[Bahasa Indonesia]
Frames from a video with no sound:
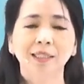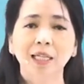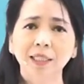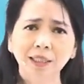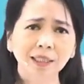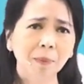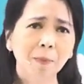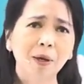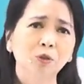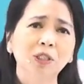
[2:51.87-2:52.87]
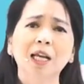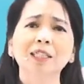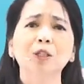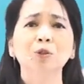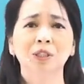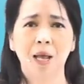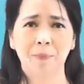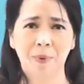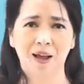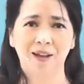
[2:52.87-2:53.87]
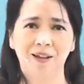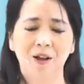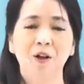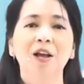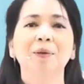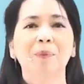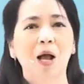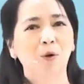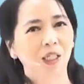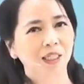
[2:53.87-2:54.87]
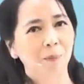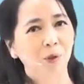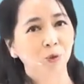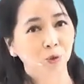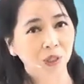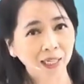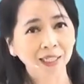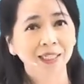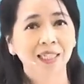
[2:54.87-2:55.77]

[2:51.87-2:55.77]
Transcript: Jadi sesama manusia kita itu siapa? Kalau kita menunjukkan